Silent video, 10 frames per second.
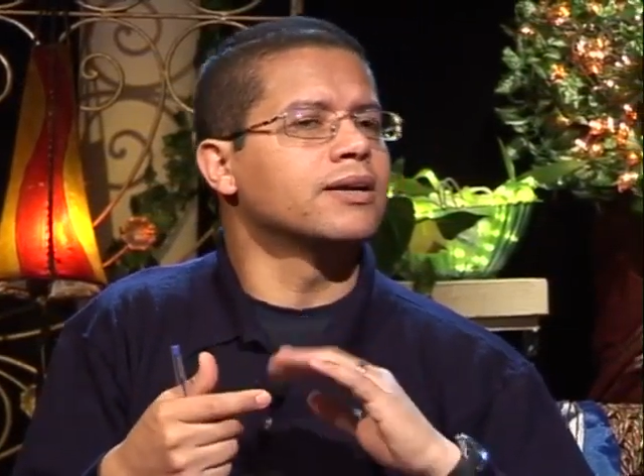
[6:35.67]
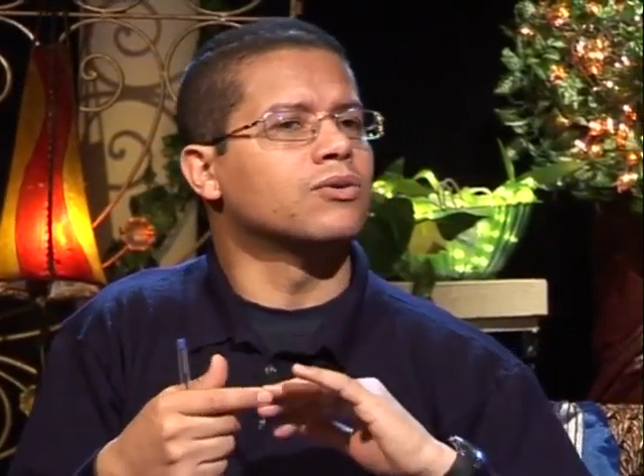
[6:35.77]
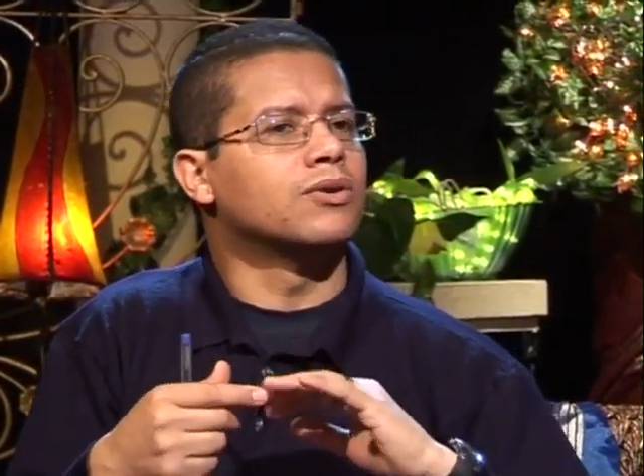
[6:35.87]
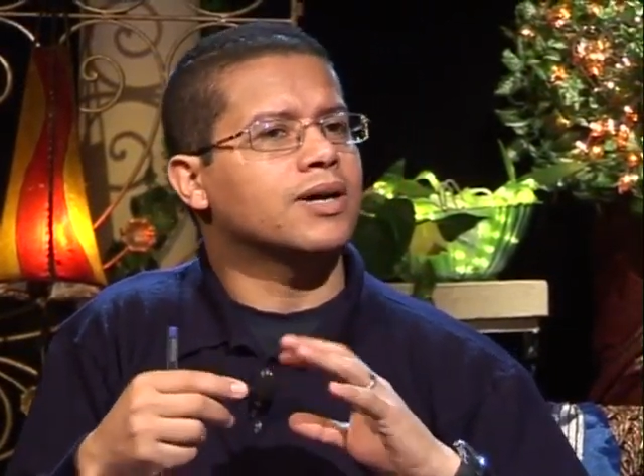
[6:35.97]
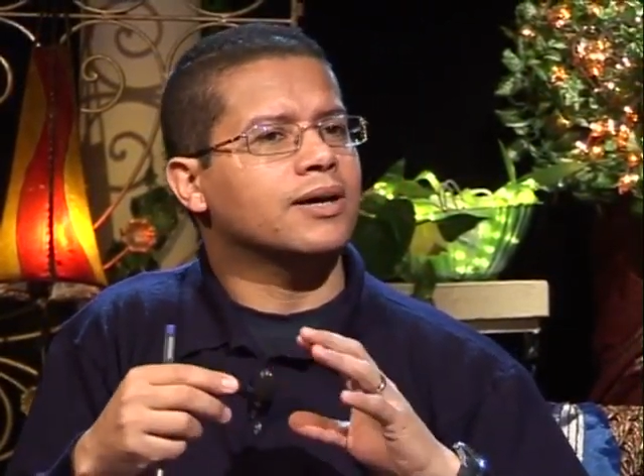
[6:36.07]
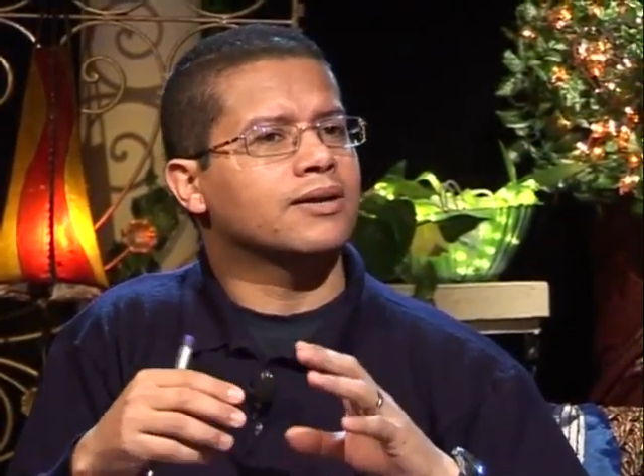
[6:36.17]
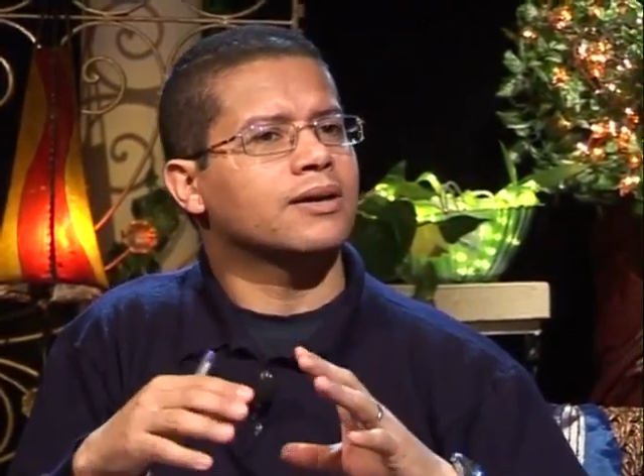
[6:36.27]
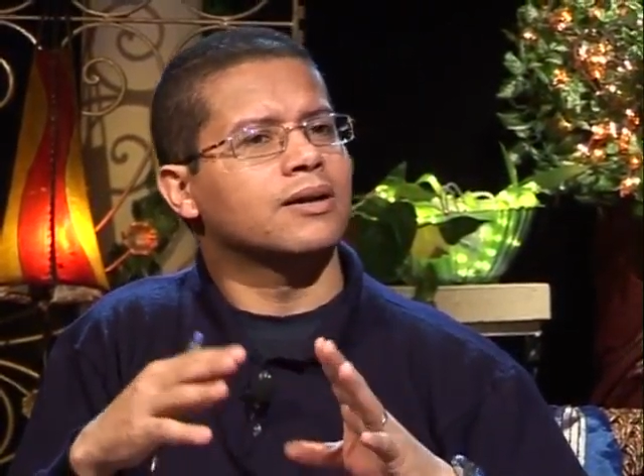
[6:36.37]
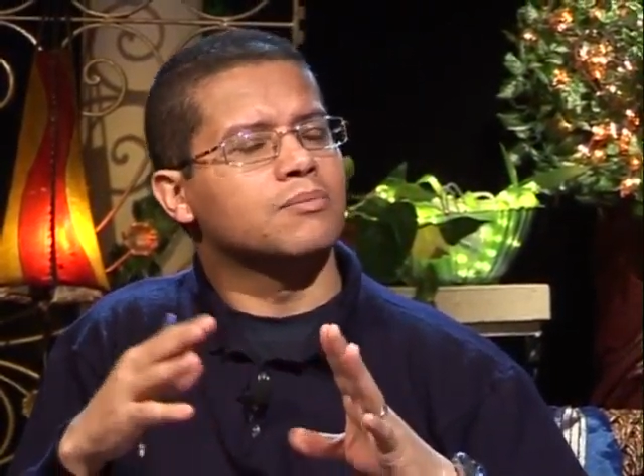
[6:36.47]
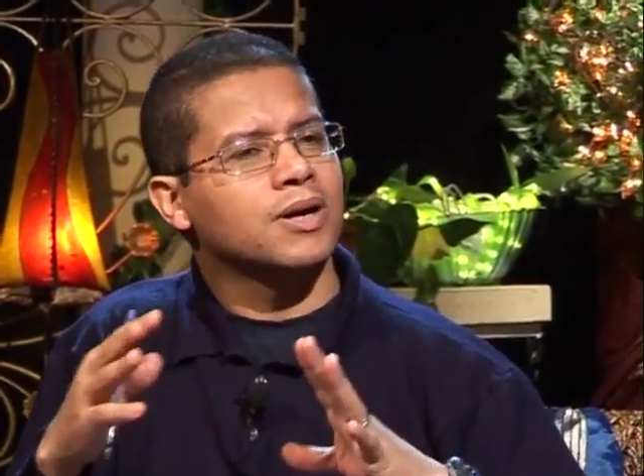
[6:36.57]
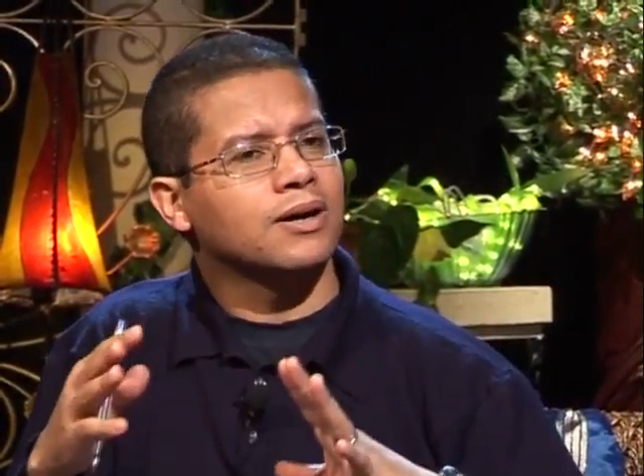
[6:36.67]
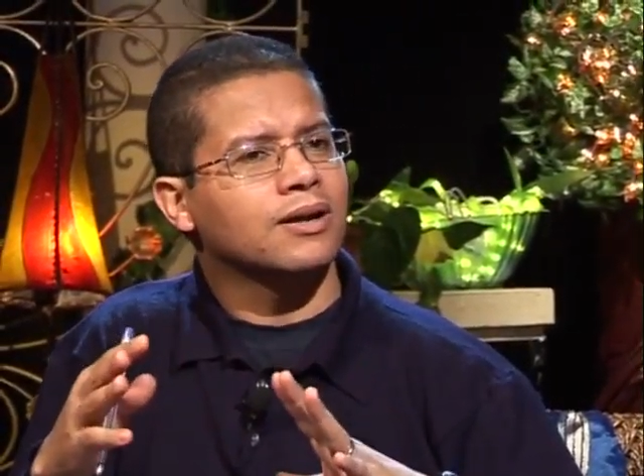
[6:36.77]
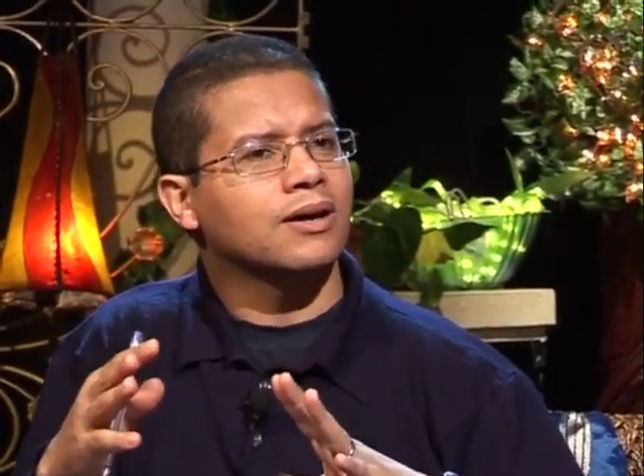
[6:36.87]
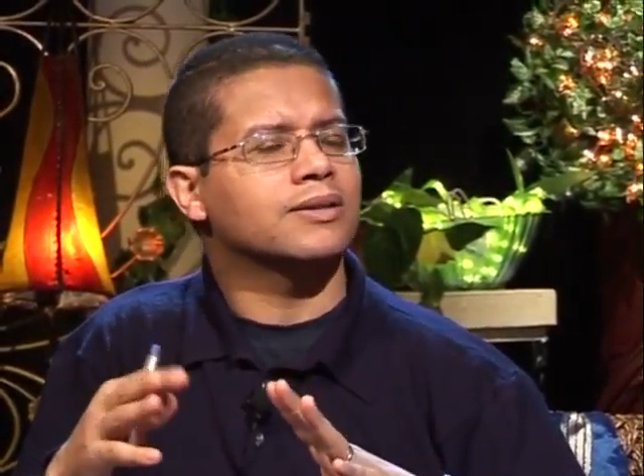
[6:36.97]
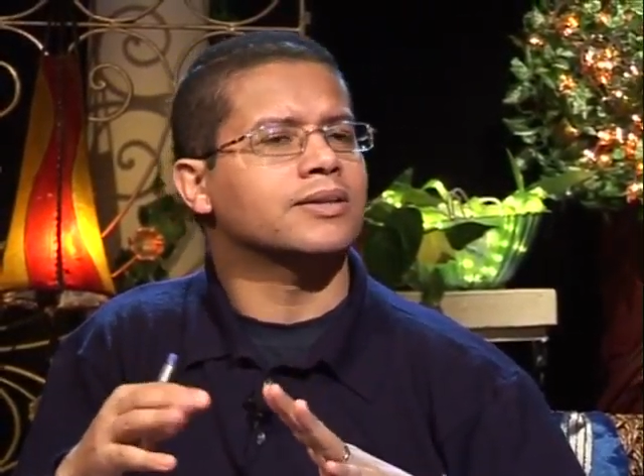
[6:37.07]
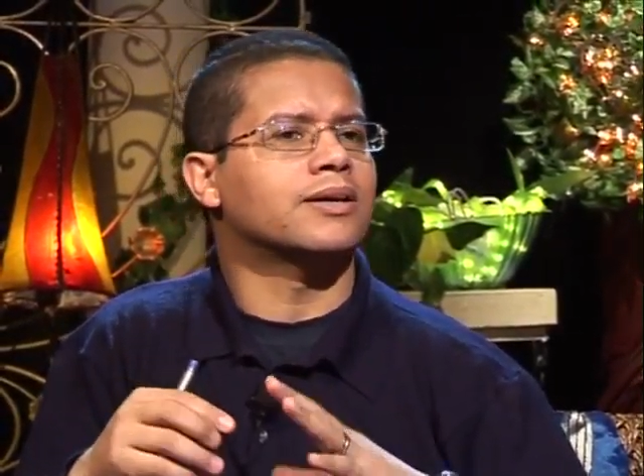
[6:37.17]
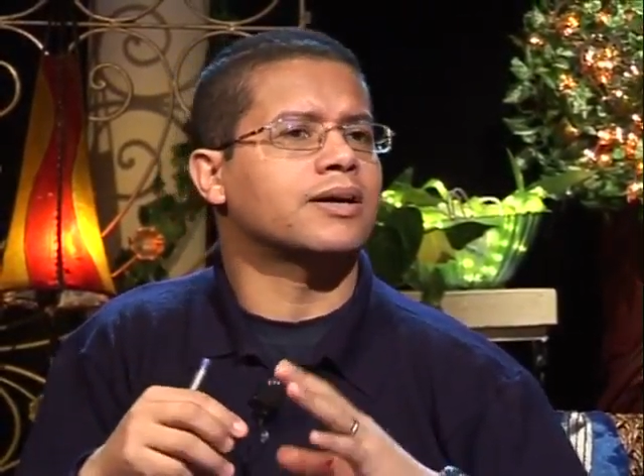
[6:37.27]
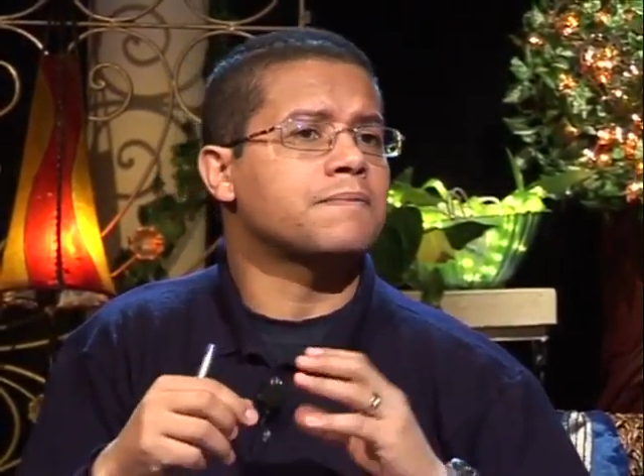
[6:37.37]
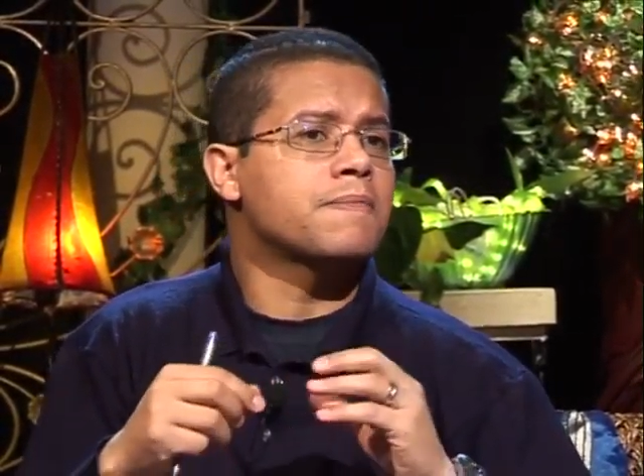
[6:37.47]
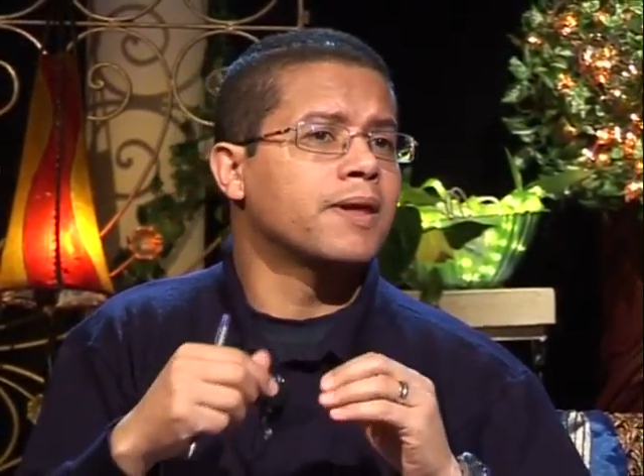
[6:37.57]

قلنا احنا المراه الخاطئه